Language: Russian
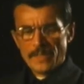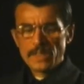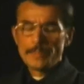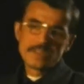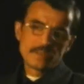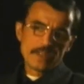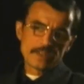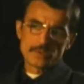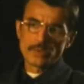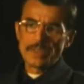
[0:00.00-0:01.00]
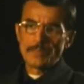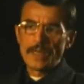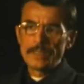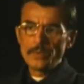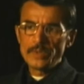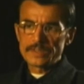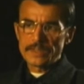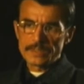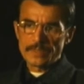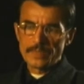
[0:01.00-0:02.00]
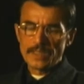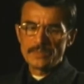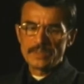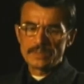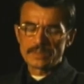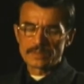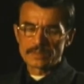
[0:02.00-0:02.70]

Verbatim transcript: я притворился, что я больной, остался в камере.